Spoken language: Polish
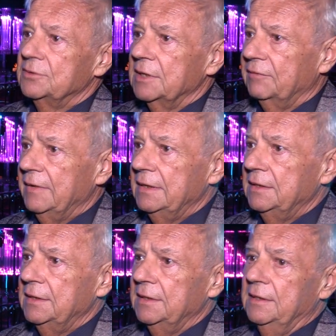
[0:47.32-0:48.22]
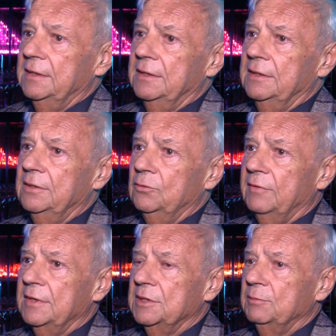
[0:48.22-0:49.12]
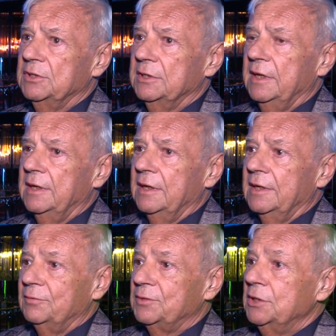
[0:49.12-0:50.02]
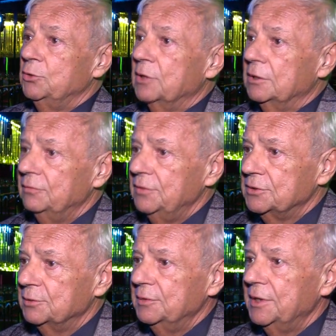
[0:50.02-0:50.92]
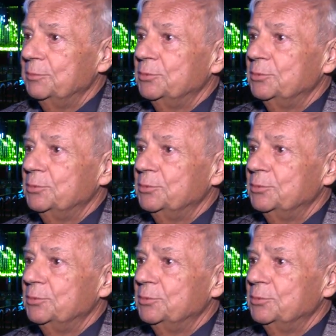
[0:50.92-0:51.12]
konsekwentni i uważam, że wstydu Katowicom nie